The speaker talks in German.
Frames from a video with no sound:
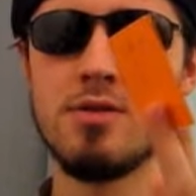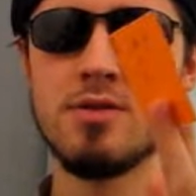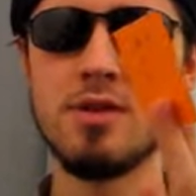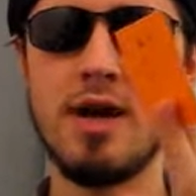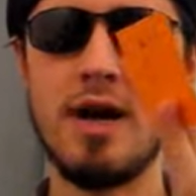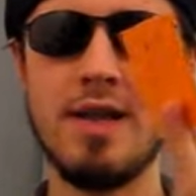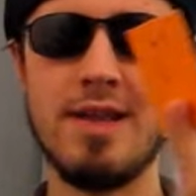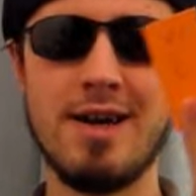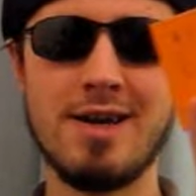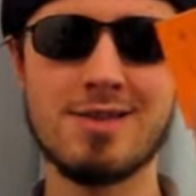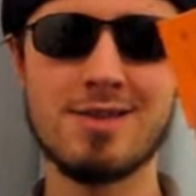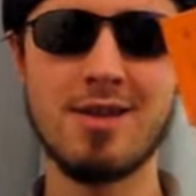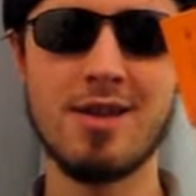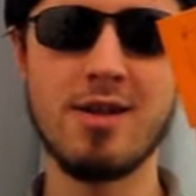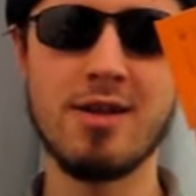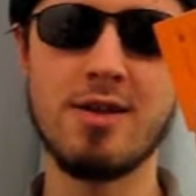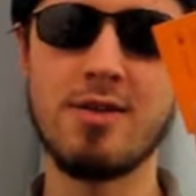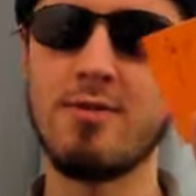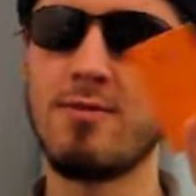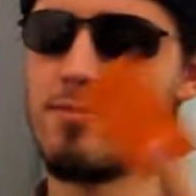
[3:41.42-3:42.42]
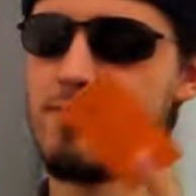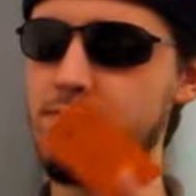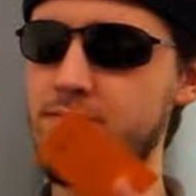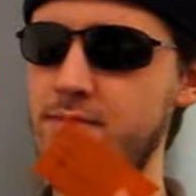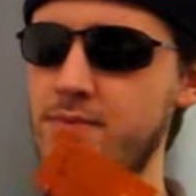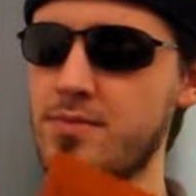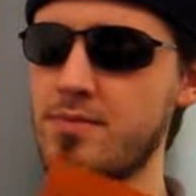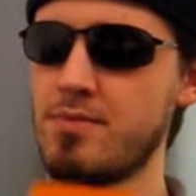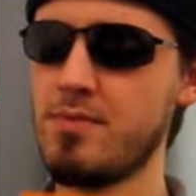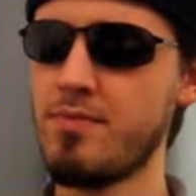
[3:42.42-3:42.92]
ad acta legen.
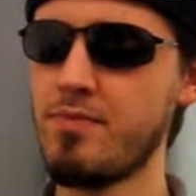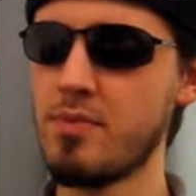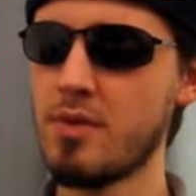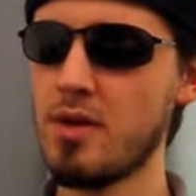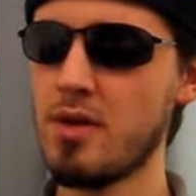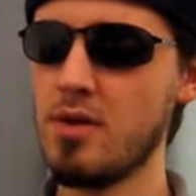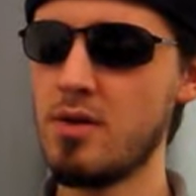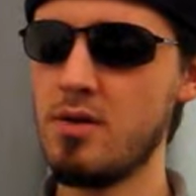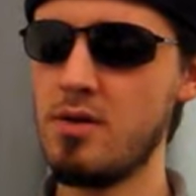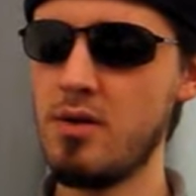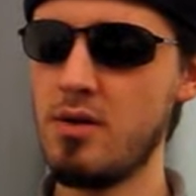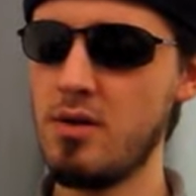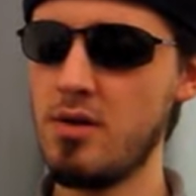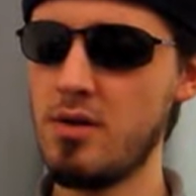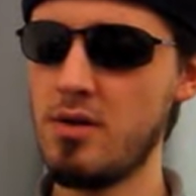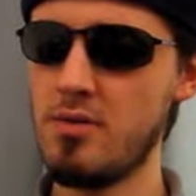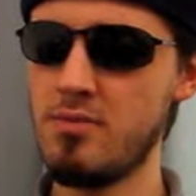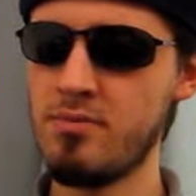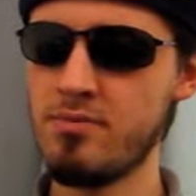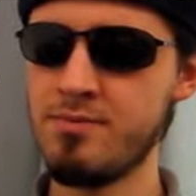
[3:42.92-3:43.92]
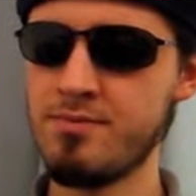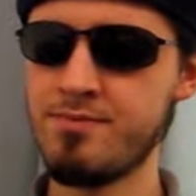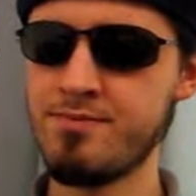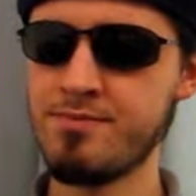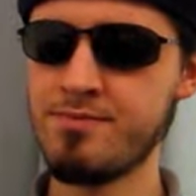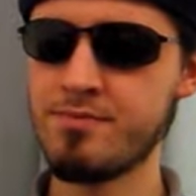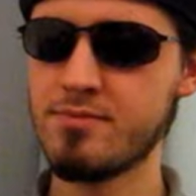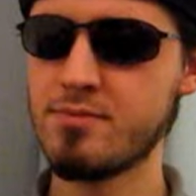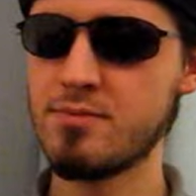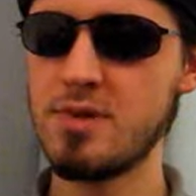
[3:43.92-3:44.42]
Ähm,
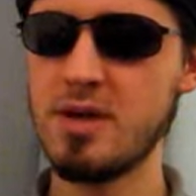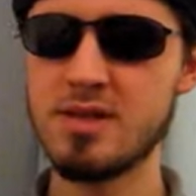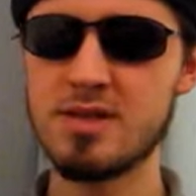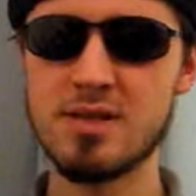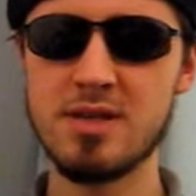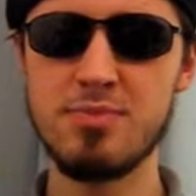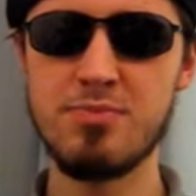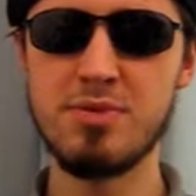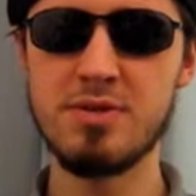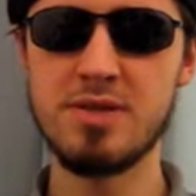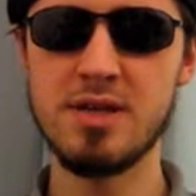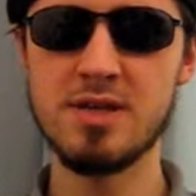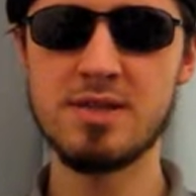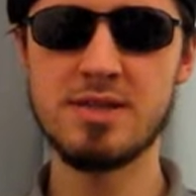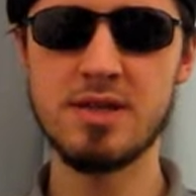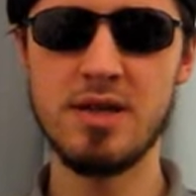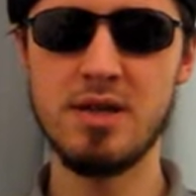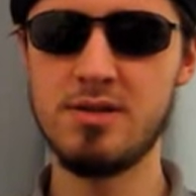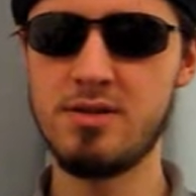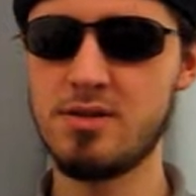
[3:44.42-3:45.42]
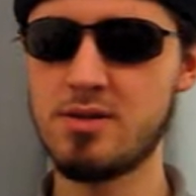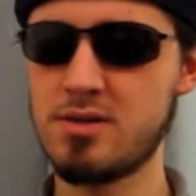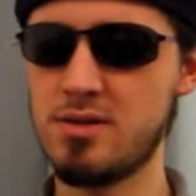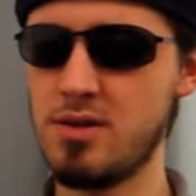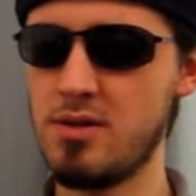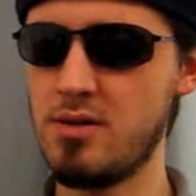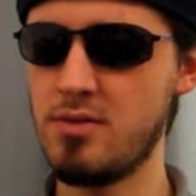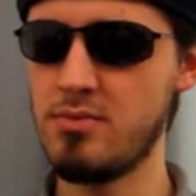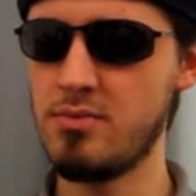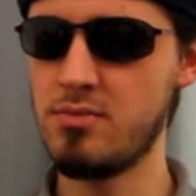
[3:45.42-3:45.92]
hat sich bis jetzt als
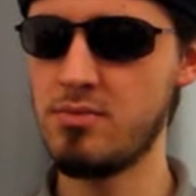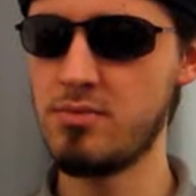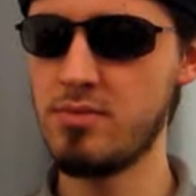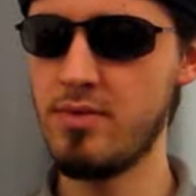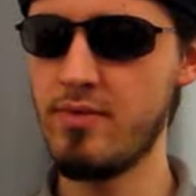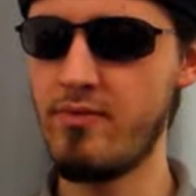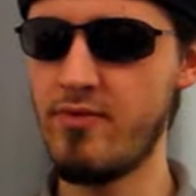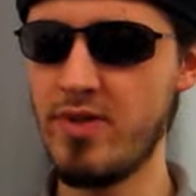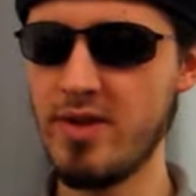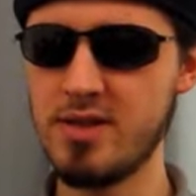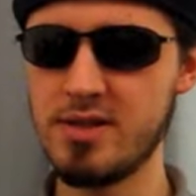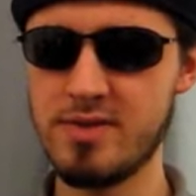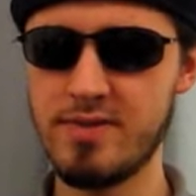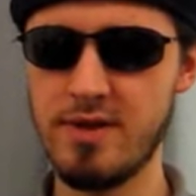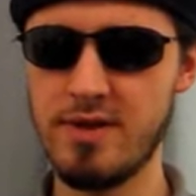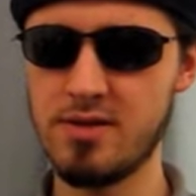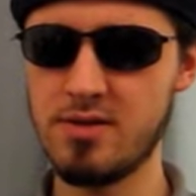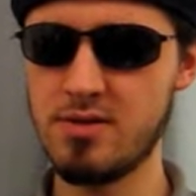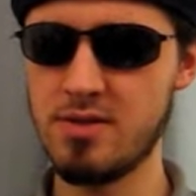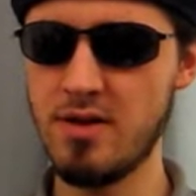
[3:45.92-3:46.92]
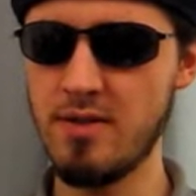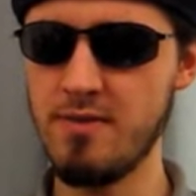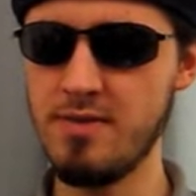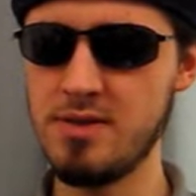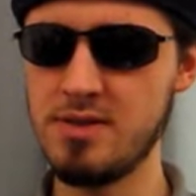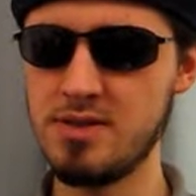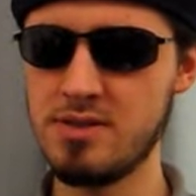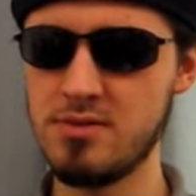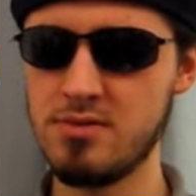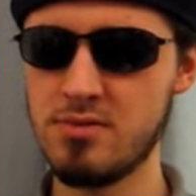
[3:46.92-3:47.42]
ähm, empfehlenswert
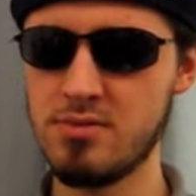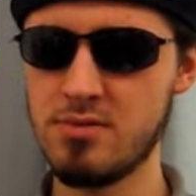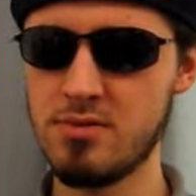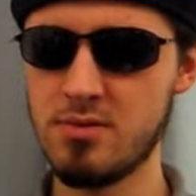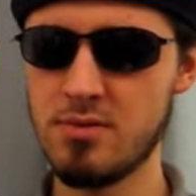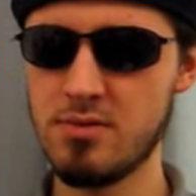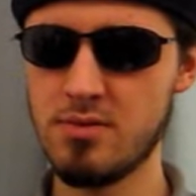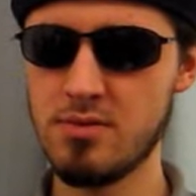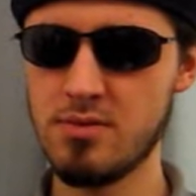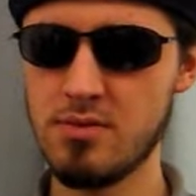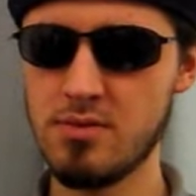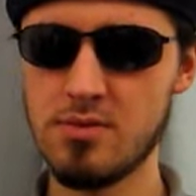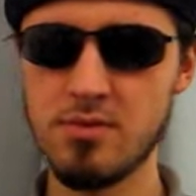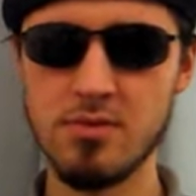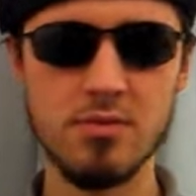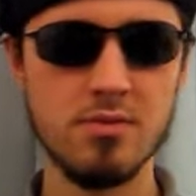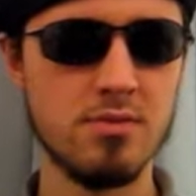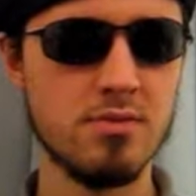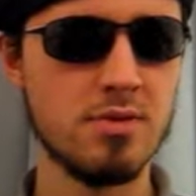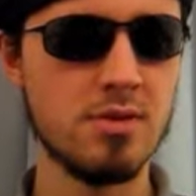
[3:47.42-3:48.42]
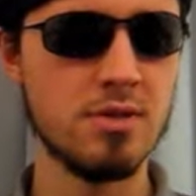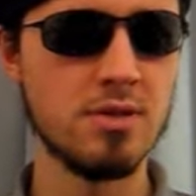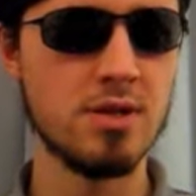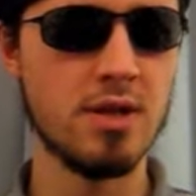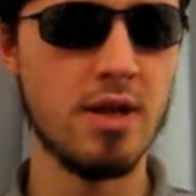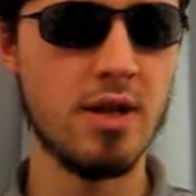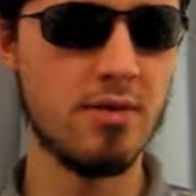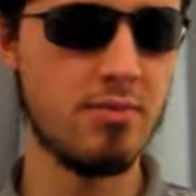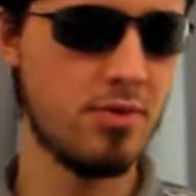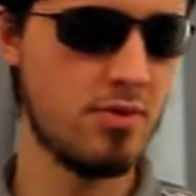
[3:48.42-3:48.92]
erwiesen, diese
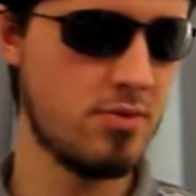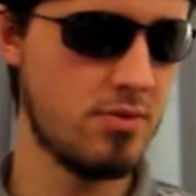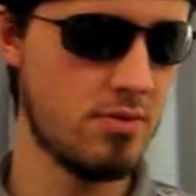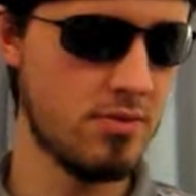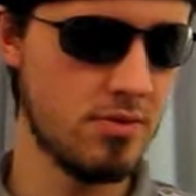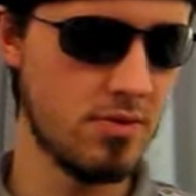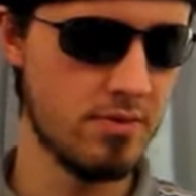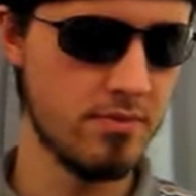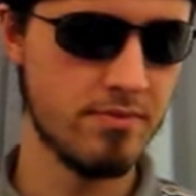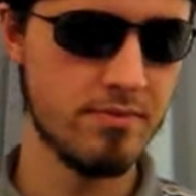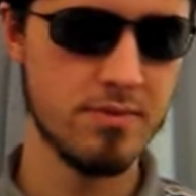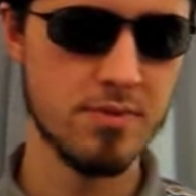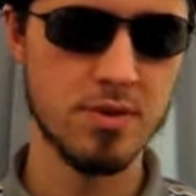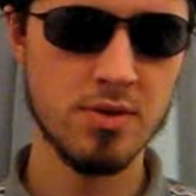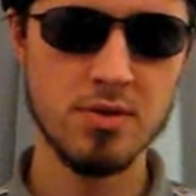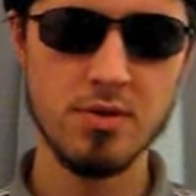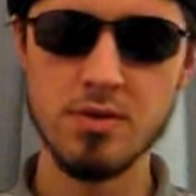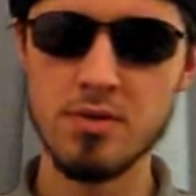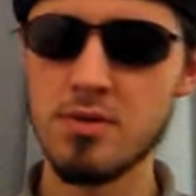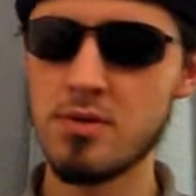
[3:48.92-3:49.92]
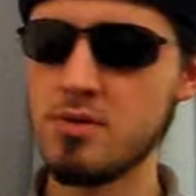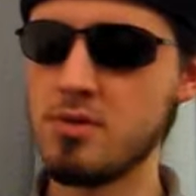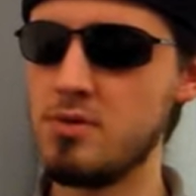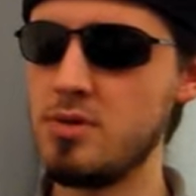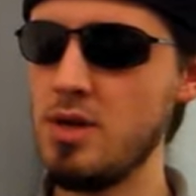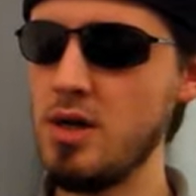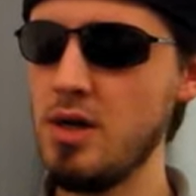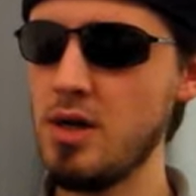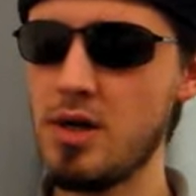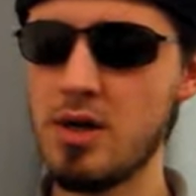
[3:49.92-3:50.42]
Lernmethode.
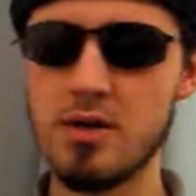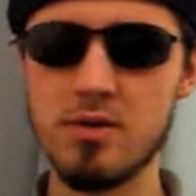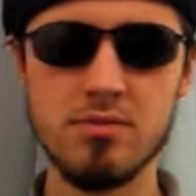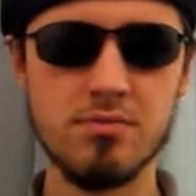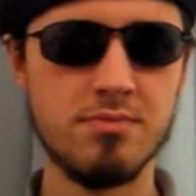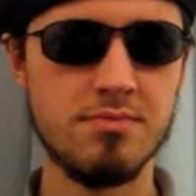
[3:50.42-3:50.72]
Ja,